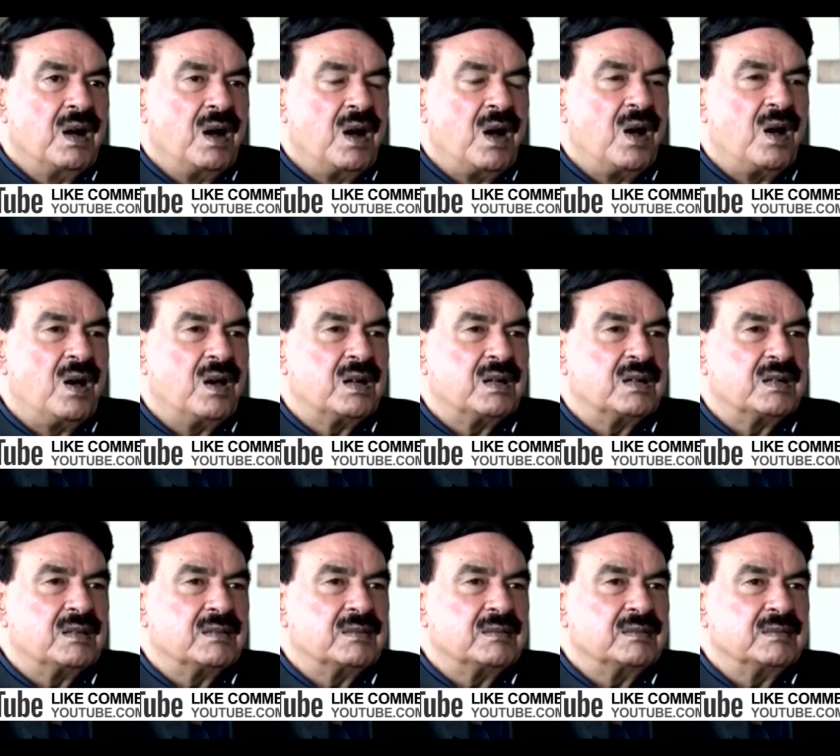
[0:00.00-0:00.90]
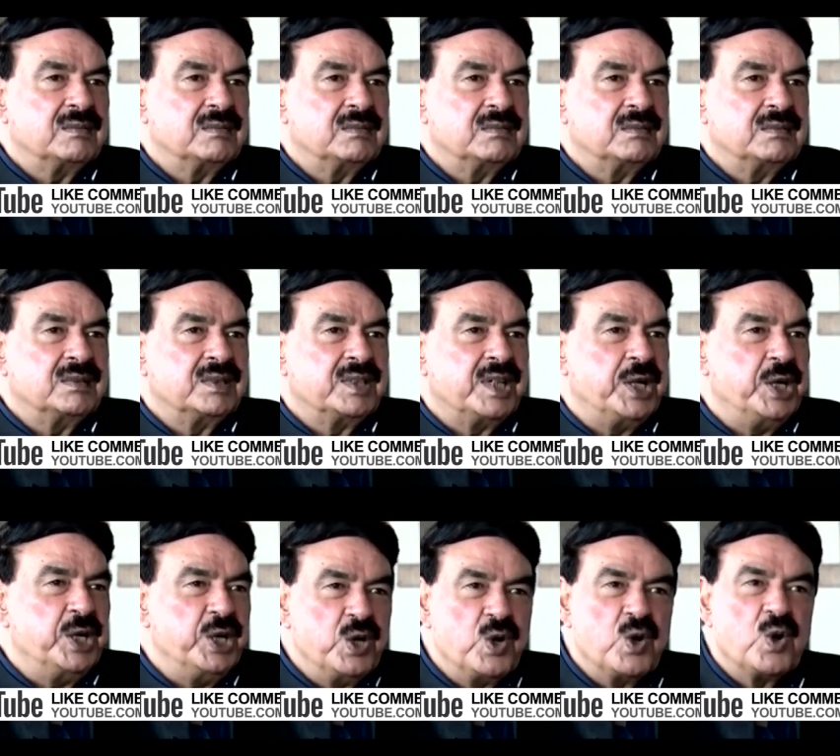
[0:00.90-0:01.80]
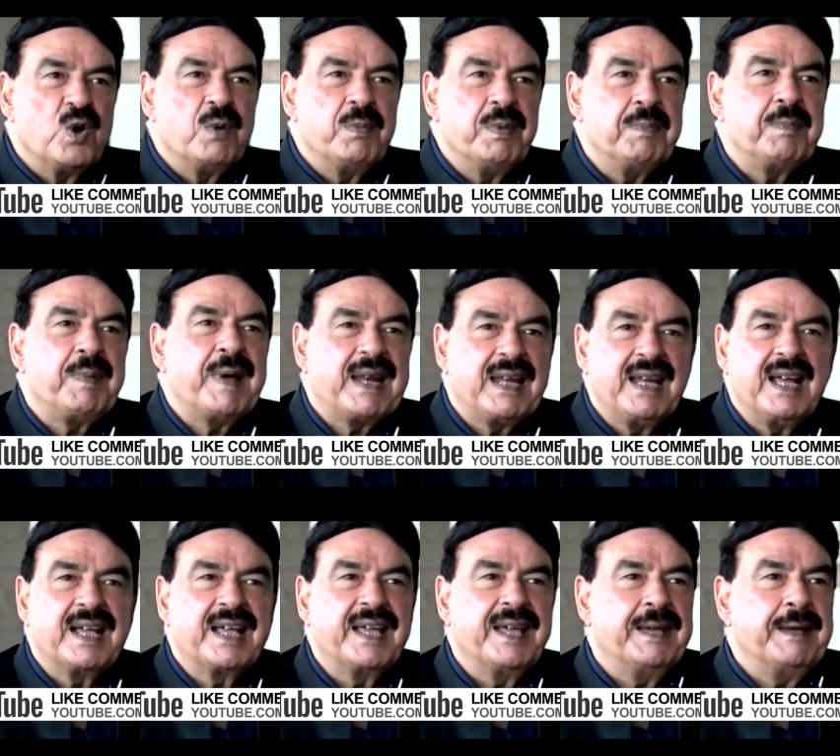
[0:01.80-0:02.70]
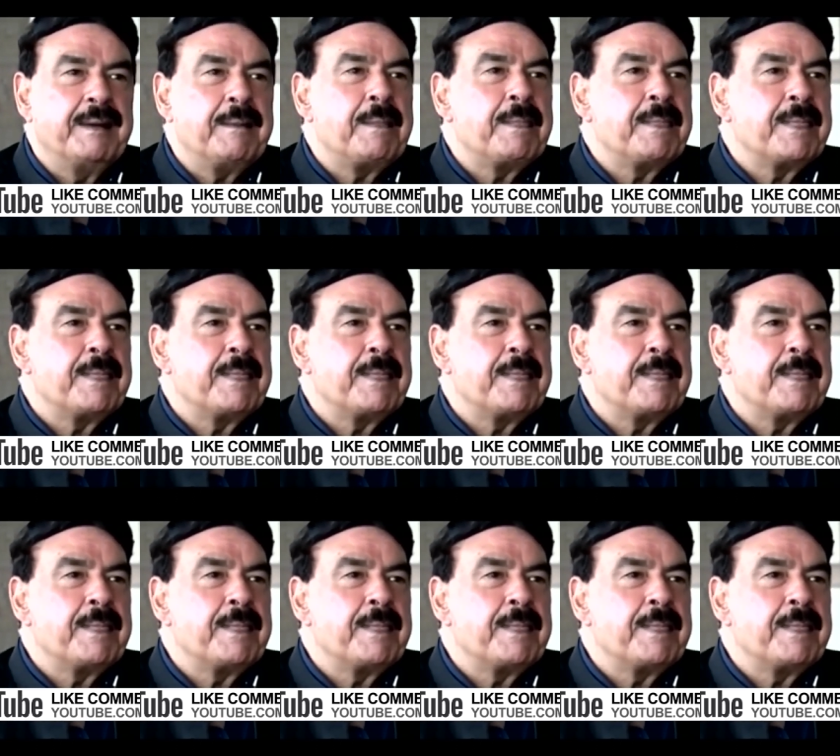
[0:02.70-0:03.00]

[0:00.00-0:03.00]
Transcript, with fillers: और टिड्डियों को भी पर लग गए हैं